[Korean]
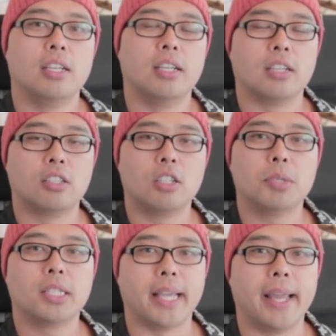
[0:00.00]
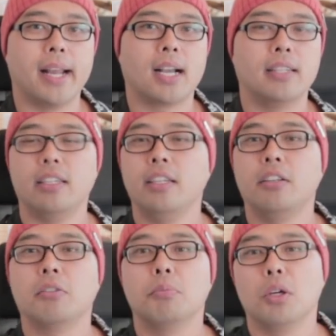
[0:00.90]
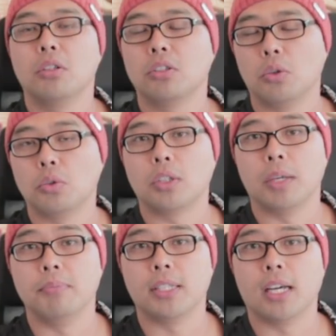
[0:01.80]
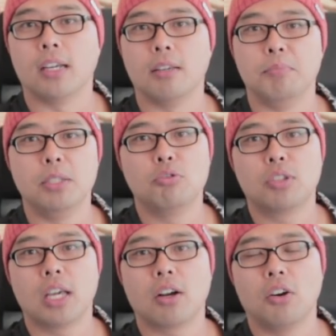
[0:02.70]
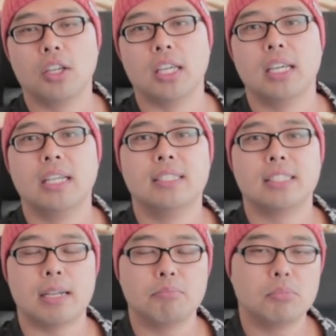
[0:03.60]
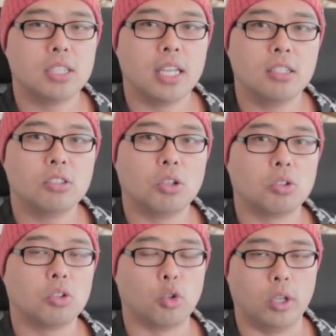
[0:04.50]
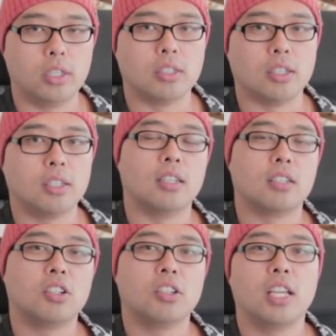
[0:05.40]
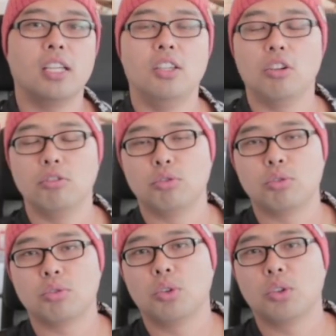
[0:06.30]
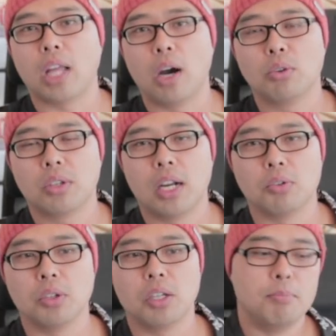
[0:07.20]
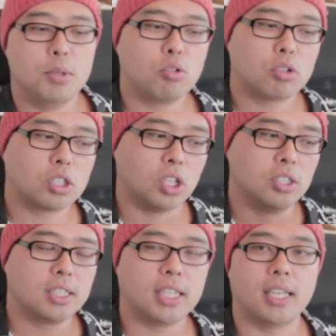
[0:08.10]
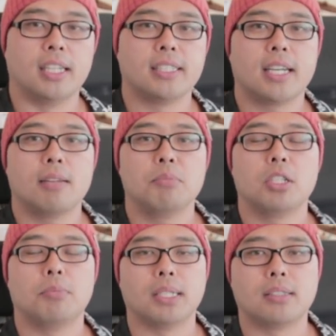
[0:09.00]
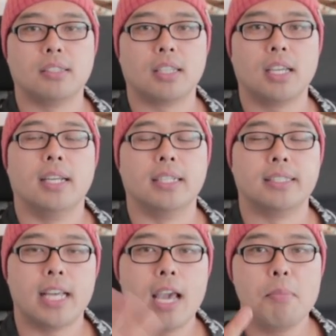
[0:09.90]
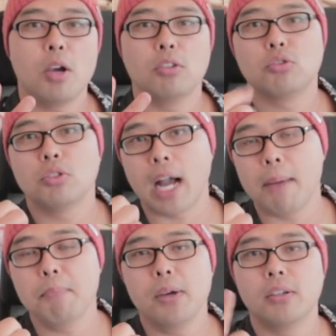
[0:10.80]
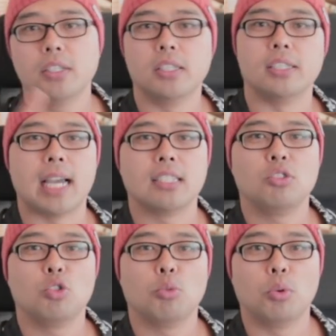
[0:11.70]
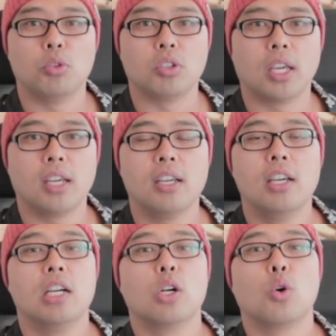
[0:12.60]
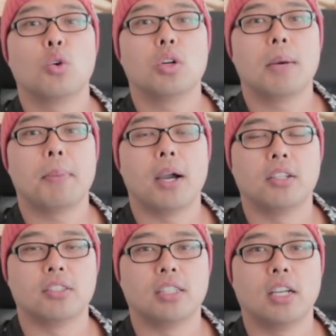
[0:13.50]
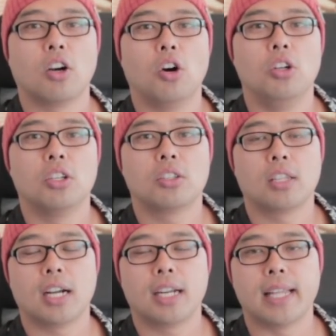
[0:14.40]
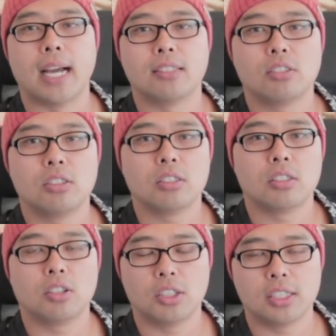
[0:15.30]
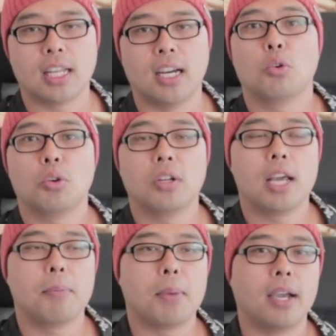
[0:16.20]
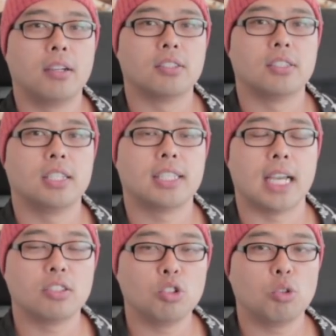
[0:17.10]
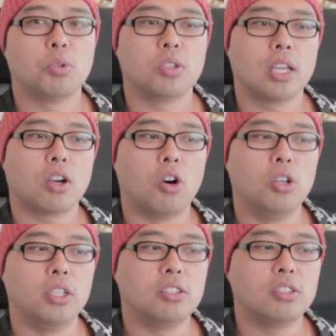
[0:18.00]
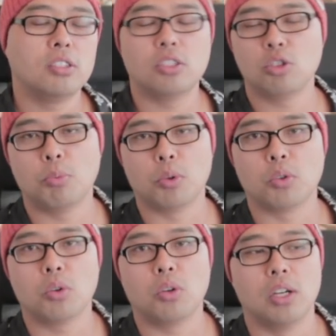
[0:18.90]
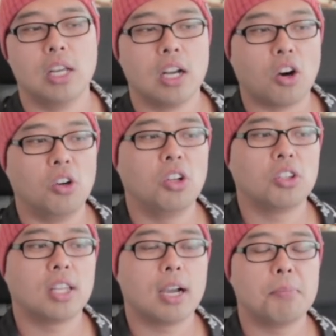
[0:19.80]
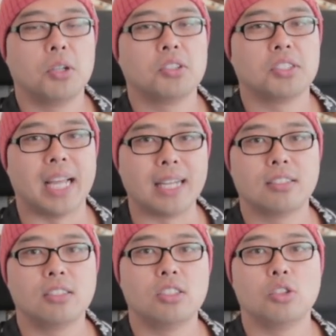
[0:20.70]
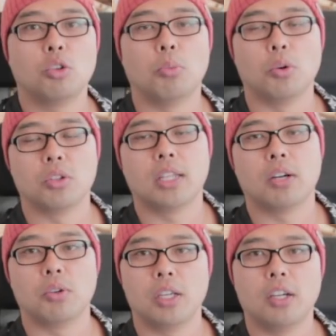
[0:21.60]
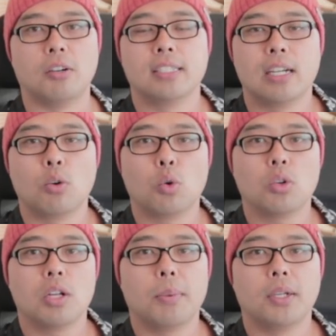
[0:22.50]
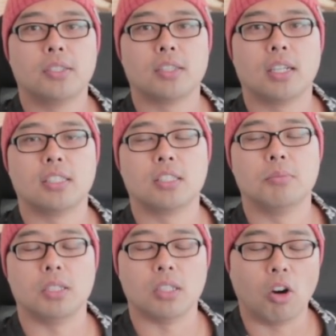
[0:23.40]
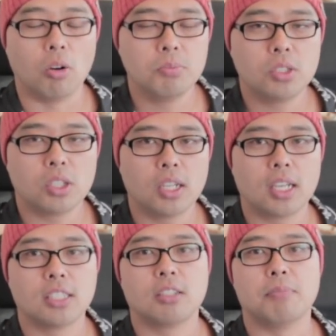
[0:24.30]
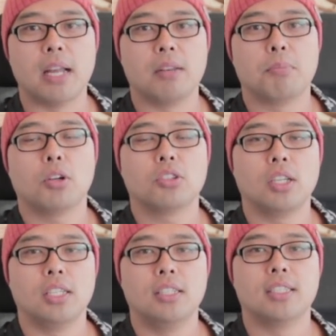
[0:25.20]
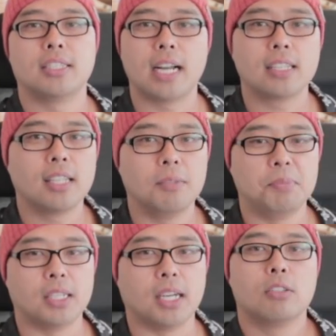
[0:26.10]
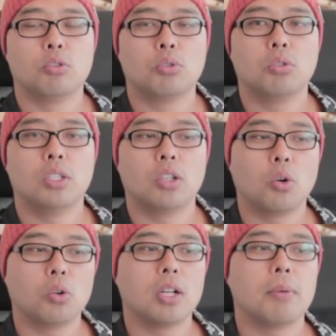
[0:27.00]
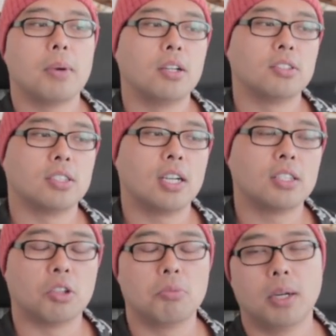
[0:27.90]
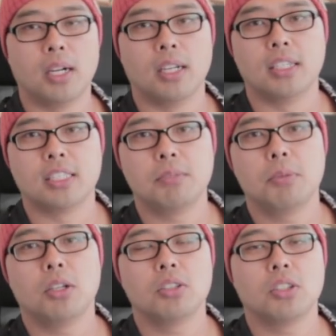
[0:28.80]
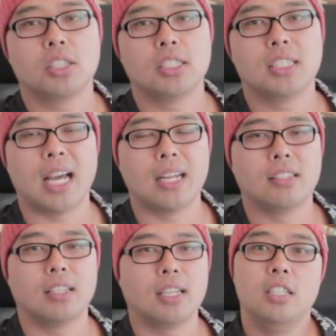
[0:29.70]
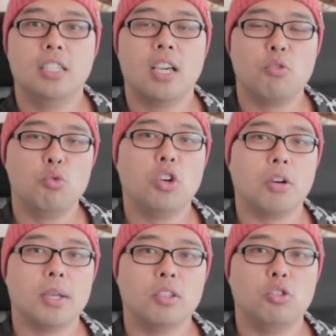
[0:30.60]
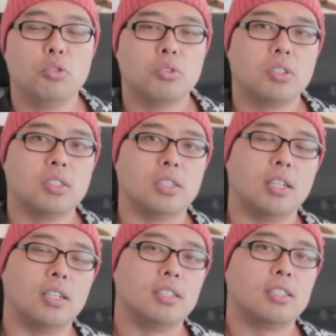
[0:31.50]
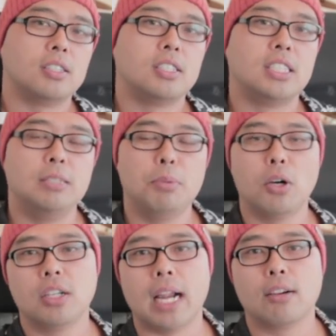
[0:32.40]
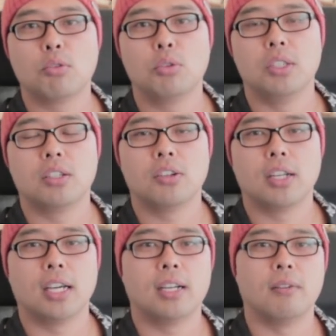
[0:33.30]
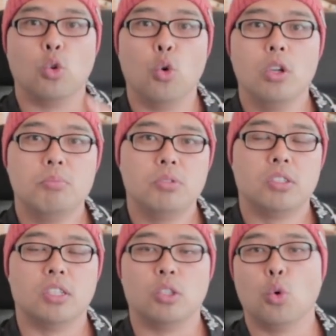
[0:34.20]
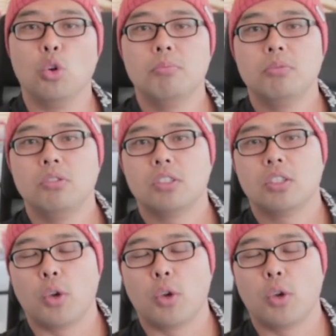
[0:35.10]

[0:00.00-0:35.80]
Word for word: 예, 그러면 대략 한 일억 명 정도 됩니다. 예, 미국의 거의 삼분의 일 정도 되죠. 그런데 이런 뉴스도 나오더라고요. 미국 전체 사람들을 봤을 때 세 명 중 한 명은 자신도 모르게 코로나 바이러스에 걸렸다가 났을 것이다. 코로나 바이러스에 자신도 모르게 걸려 있을지도 모르고 걸렸다가 벌써 났을지도 모른다고 해요. 그러니까 코로나 바이러스가 지금 엄청나게 지금 많이 퍼져 있는 상태입니다. 그리고 이 코로나 바이러스가 정말 치명적이진 않은데, 이게 위험한 이유는 지병을 앓고 있거나 노인분들, 노인분들은